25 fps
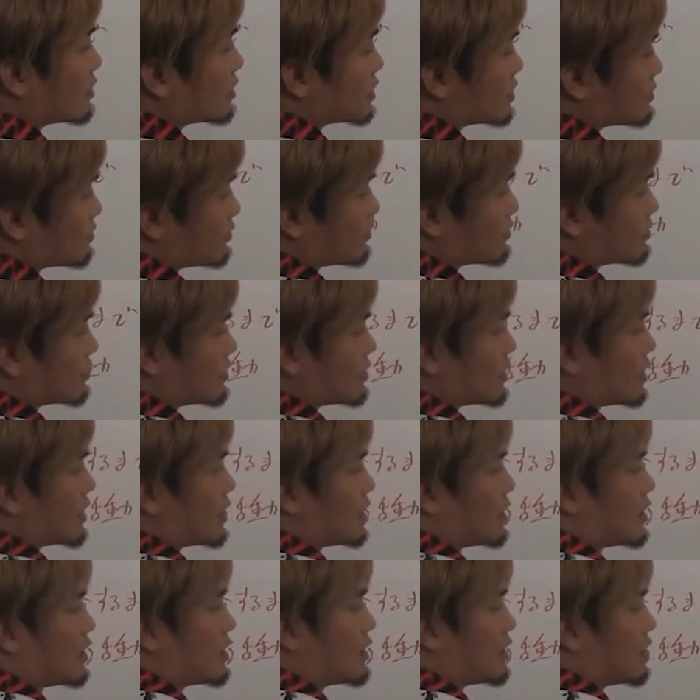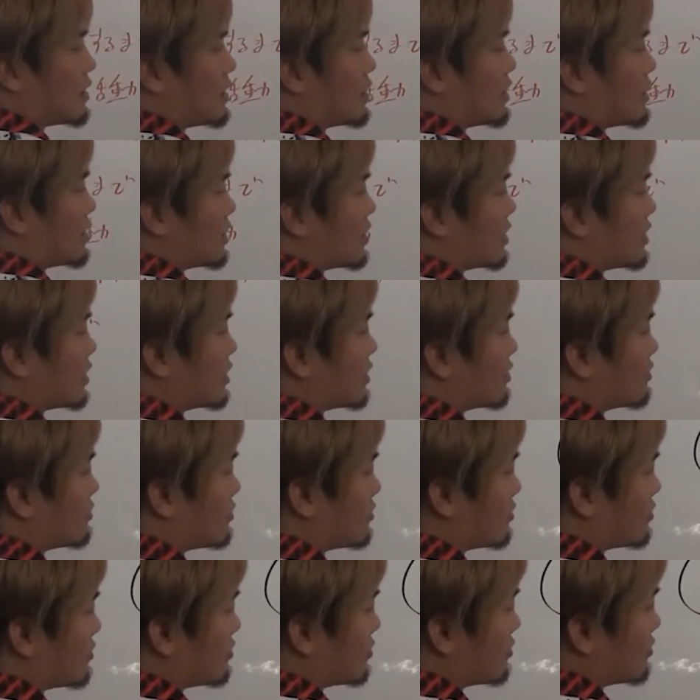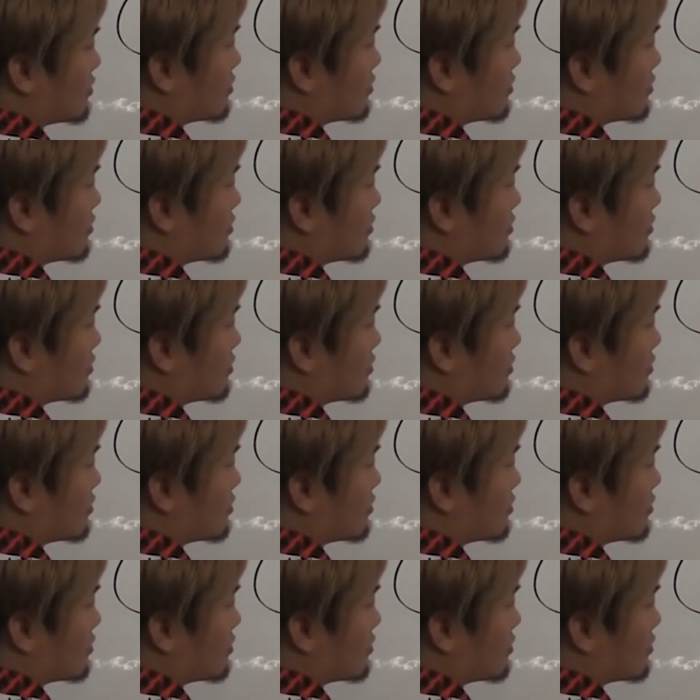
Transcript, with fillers: スポンサーを